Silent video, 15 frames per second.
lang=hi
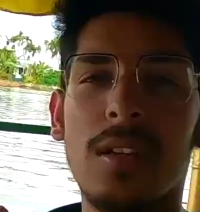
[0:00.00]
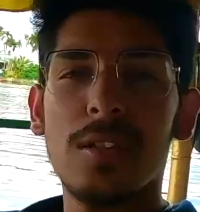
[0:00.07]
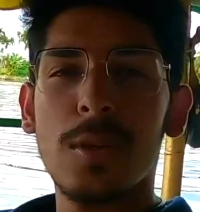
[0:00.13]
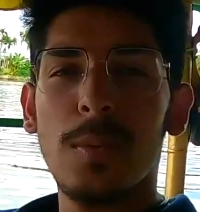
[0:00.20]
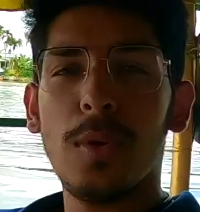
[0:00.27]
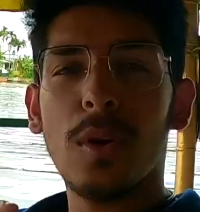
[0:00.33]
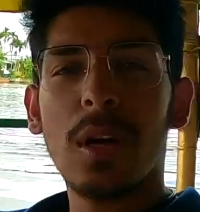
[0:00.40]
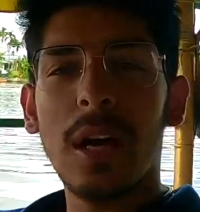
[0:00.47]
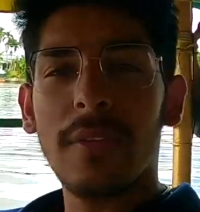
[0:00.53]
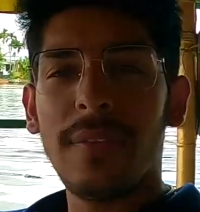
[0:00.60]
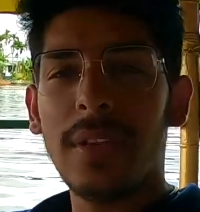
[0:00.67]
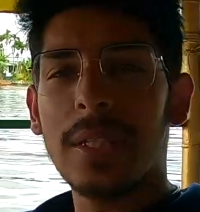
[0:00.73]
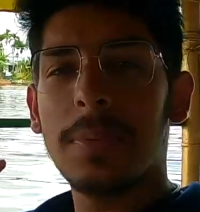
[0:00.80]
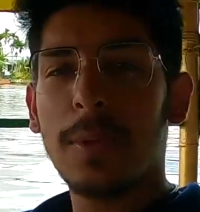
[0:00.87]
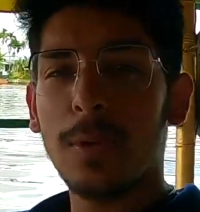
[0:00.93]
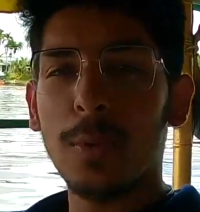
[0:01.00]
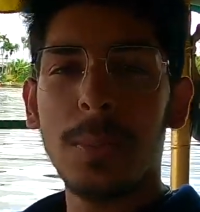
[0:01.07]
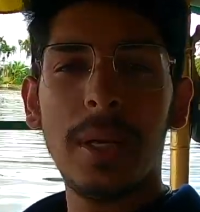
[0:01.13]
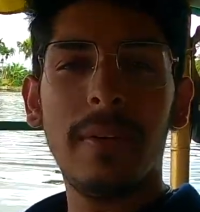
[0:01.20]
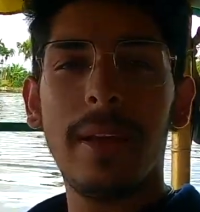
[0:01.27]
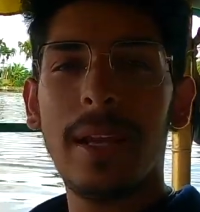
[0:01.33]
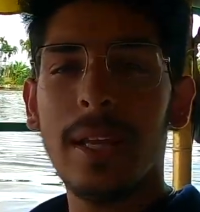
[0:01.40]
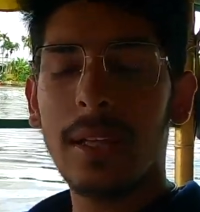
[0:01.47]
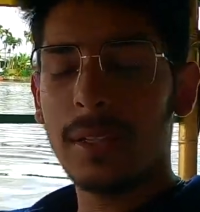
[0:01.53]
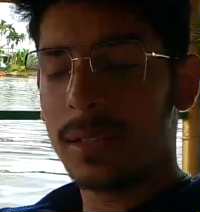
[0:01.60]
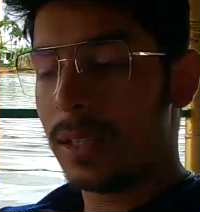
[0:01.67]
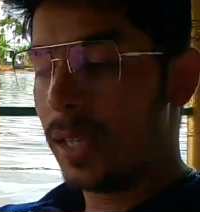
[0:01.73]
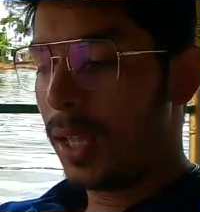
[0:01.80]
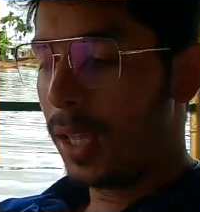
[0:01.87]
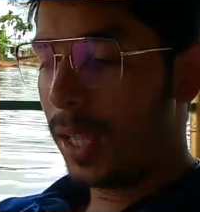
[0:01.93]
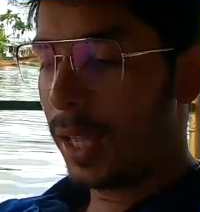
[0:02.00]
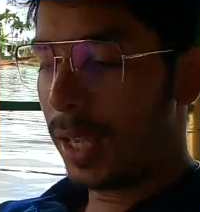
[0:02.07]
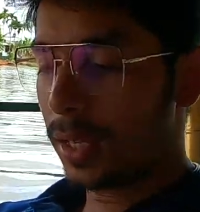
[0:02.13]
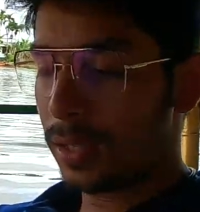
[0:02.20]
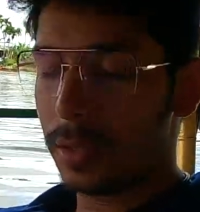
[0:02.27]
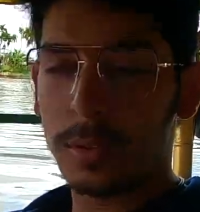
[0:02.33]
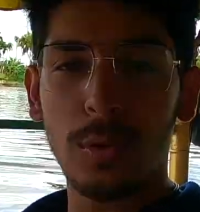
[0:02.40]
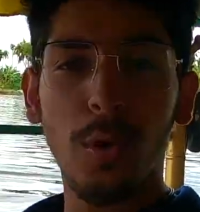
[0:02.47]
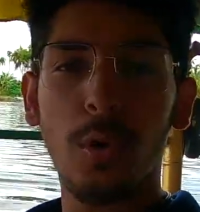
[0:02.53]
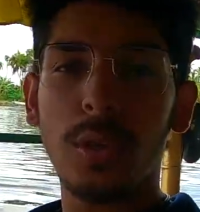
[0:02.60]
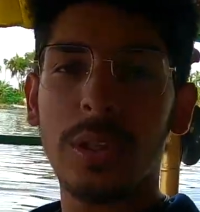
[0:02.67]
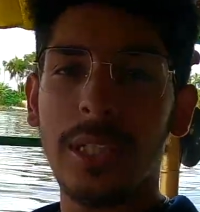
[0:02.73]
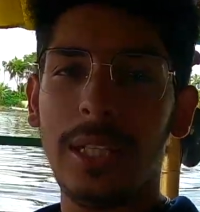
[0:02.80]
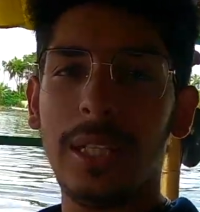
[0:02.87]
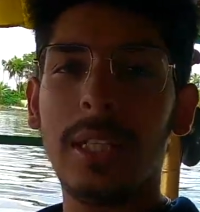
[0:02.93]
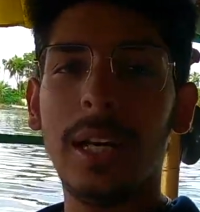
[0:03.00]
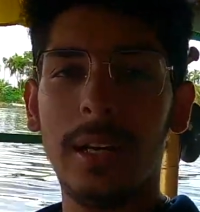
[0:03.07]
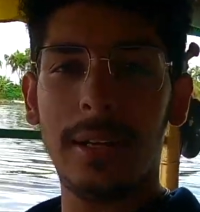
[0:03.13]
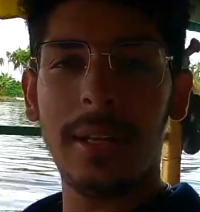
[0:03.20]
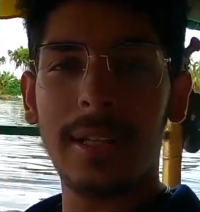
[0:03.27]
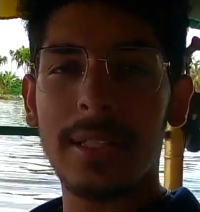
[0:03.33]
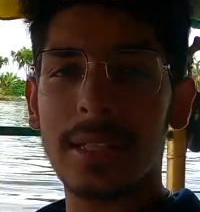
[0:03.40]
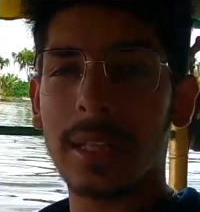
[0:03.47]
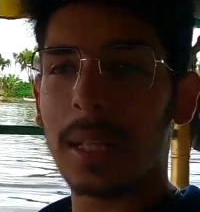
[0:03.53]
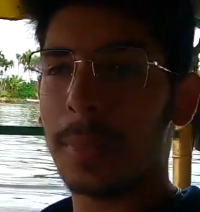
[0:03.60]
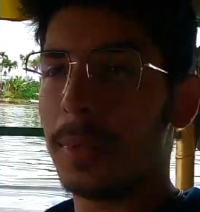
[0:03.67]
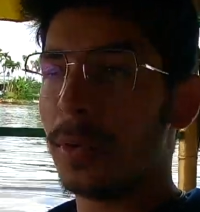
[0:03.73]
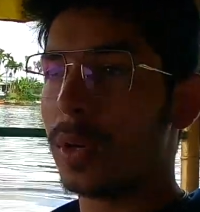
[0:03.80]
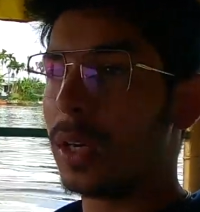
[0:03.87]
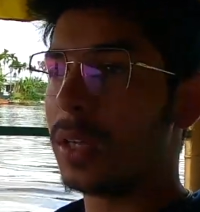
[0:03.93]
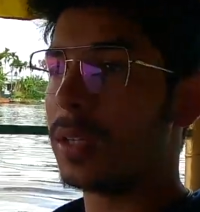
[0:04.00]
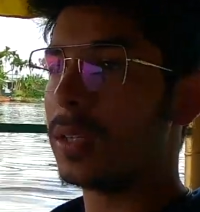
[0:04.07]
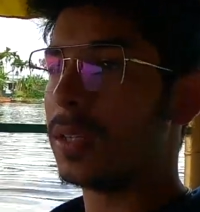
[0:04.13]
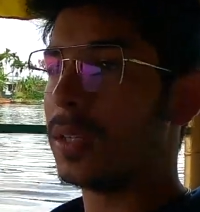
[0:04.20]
सो हम लोग काफ़ी इसमें घूमने वाले हैं एक दो तीन घंटे जितना भी होगा